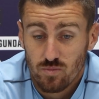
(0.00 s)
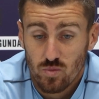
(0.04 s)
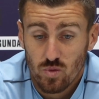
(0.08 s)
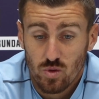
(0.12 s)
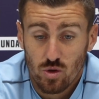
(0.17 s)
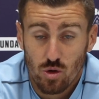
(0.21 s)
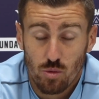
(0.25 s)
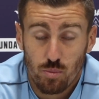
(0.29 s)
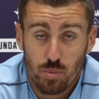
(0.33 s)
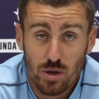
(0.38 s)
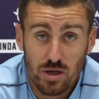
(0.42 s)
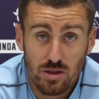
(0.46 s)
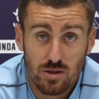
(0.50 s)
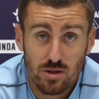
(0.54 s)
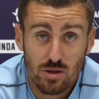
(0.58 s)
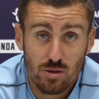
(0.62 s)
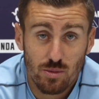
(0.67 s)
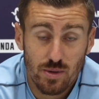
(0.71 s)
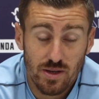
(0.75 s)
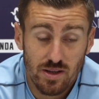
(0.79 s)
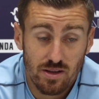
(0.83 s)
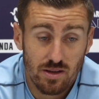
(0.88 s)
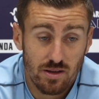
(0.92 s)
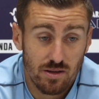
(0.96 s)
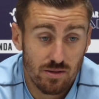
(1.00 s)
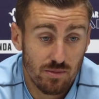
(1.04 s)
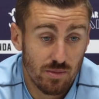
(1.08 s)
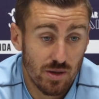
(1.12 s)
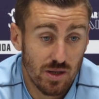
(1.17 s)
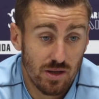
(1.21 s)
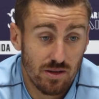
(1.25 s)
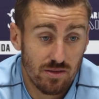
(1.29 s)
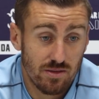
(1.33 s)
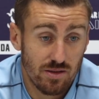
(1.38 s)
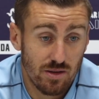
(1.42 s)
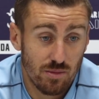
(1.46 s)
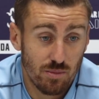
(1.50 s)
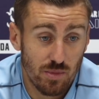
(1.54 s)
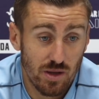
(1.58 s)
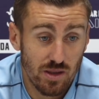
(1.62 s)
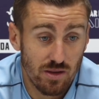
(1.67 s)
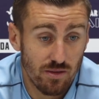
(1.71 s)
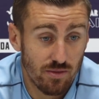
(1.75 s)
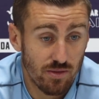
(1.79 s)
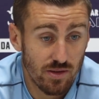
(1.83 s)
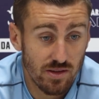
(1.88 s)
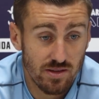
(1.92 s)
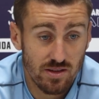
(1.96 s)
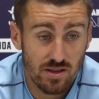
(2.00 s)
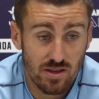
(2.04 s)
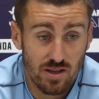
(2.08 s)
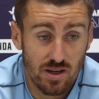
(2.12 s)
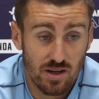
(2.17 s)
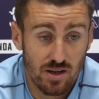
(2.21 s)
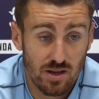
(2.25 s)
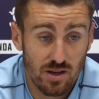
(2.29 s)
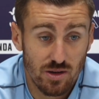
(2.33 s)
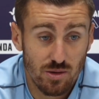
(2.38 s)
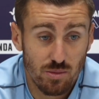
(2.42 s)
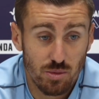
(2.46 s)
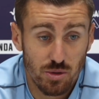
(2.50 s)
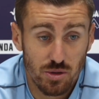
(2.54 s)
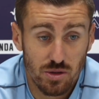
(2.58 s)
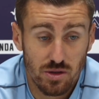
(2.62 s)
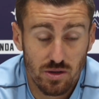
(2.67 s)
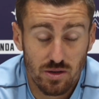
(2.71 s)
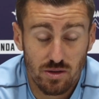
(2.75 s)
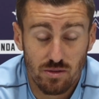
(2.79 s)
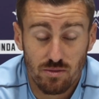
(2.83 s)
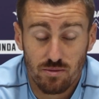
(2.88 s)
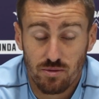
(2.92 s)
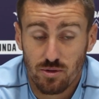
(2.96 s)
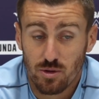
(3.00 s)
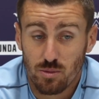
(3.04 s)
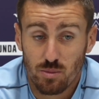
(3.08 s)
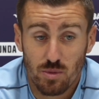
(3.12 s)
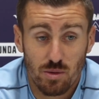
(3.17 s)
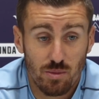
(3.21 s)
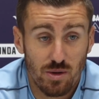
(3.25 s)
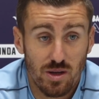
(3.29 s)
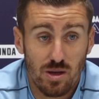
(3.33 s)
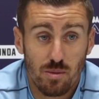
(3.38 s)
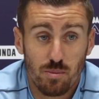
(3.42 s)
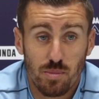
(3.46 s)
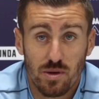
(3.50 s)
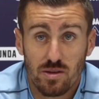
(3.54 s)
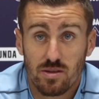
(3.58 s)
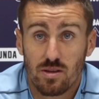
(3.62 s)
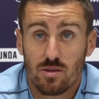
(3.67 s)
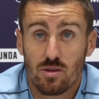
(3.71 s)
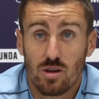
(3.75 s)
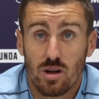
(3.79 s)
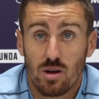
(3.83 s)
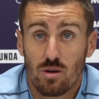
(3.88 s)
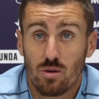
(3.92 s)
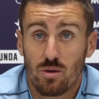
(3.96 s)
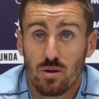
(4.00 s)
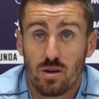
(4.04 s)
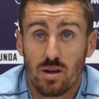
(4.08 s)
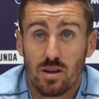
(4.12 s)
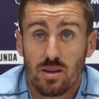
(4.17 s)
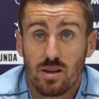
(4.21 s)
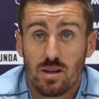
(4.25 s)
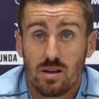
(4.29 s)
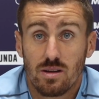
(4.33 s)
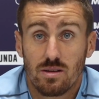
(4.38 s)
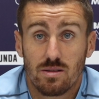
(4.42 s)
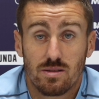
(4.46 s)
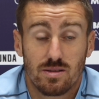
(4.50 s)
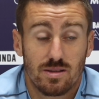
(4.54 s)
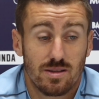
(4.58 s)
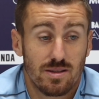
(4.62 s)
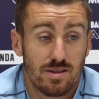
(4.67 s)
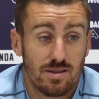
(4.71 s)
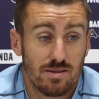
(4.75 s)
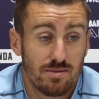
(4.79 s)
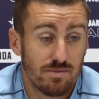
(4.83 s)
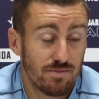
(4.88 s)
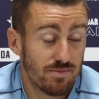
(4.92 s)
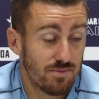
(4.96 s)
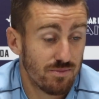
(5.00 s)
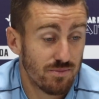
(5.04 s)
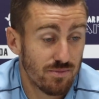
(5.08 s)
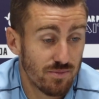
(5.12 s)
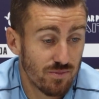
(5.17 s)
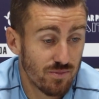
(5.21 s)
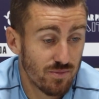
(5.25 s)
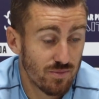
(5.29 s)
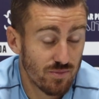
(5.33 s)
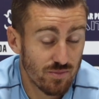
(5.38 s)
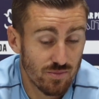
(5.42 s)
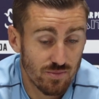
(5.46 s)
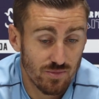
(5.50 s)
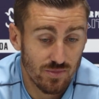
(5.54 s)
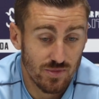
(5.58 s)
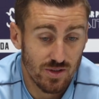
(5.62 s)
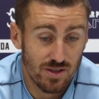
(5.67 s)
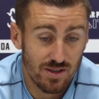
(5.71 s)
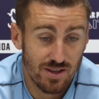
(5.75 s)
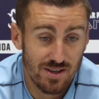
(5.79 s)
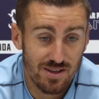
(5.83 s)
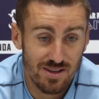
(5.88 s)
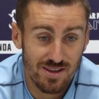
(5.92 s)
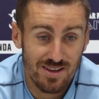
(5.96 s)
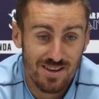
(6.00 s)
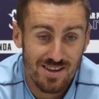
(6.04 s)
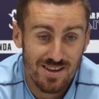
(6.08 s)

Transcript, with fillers: los partidos van a, van a ser más difíciles, está claro, porque conforme vayan pasando las jornadas, los,